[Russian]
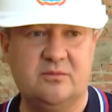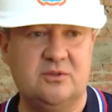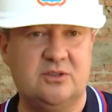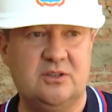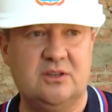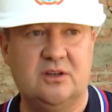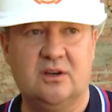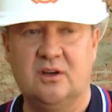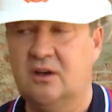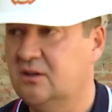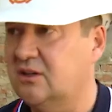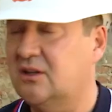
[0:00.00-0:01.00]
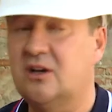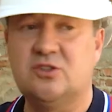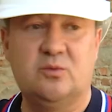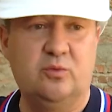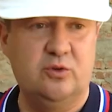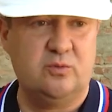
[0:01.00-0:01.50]
помещении, где
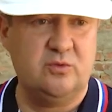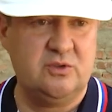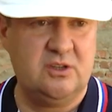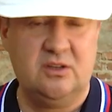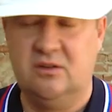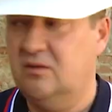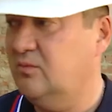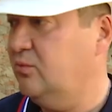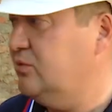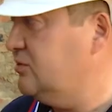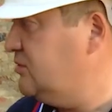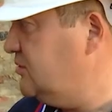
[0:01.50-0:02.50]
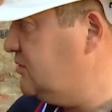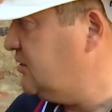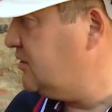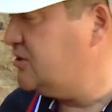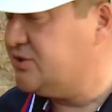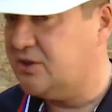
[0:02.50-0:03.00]
также будет музей, будет
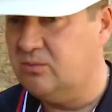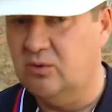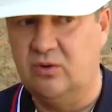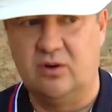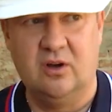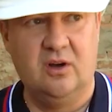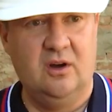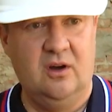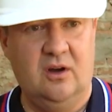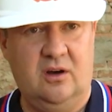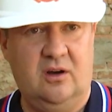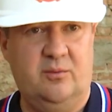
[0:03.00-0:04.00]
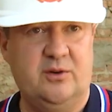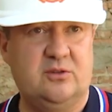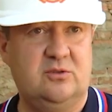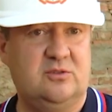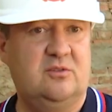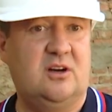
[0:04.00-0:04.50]
технический блок. Э,
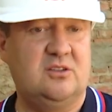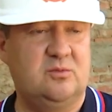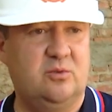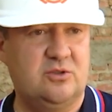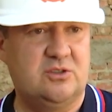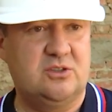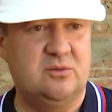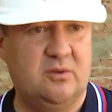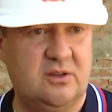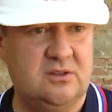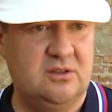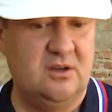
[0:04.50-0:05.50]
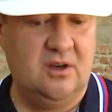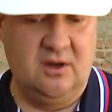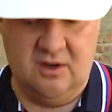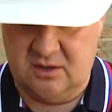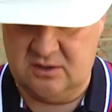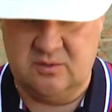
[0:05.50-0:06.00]
пришлось в два раза больше снимать
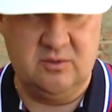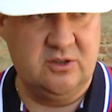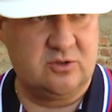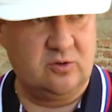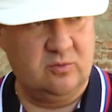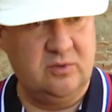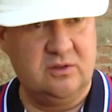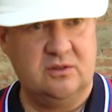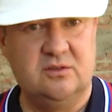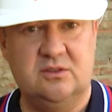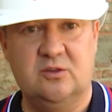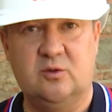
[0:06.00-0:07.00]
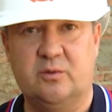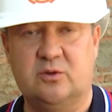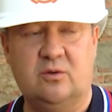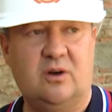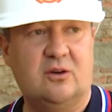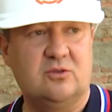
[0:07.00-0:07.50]
земли, чтобы сделать
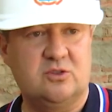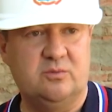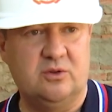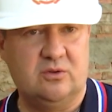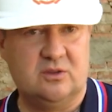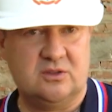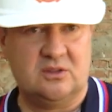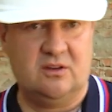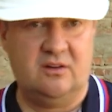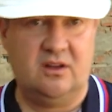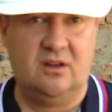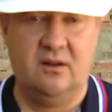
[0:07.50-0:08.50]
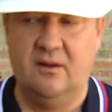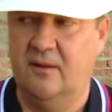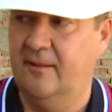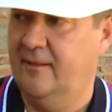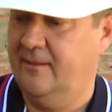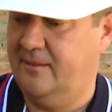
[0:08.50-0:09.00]
потом хорошее бетонное основание.
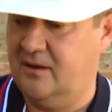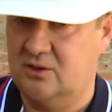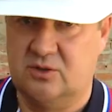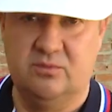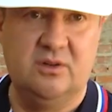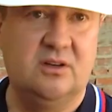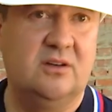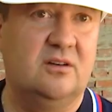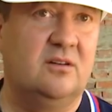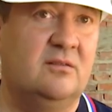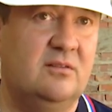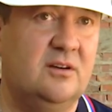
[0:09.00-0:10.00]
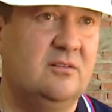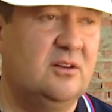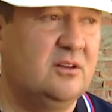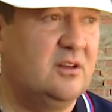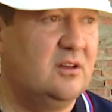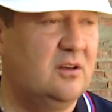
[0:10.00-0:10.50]
Также были
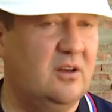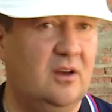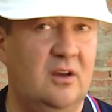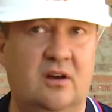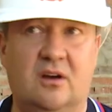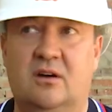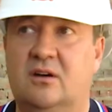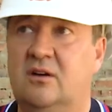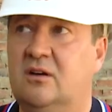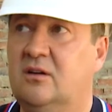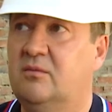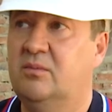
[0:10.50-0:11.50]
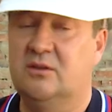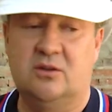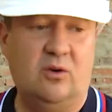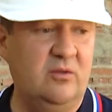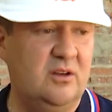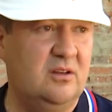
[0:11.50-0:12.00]
выявлены э, под
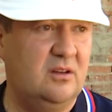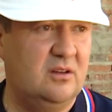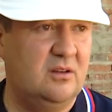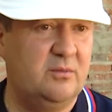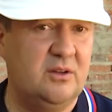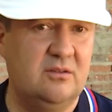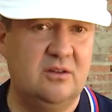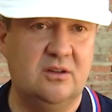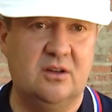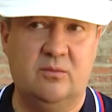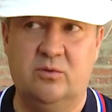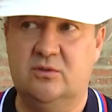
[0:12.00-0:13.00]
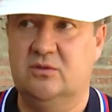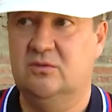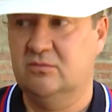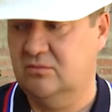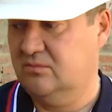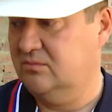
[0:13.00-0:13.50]
кровлей непредвиденные работы.
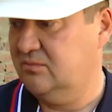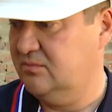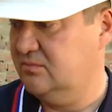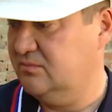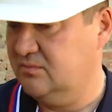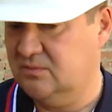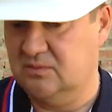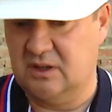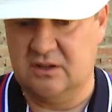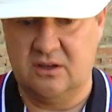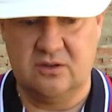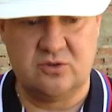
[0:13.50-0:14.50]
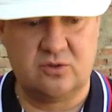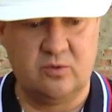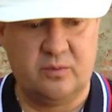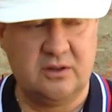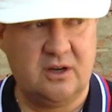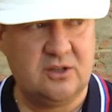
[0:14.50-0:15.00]
Ну, Надеюсь, что
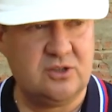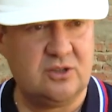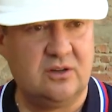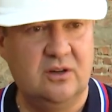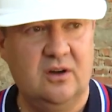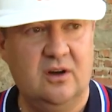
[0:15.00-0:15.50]
подрядчик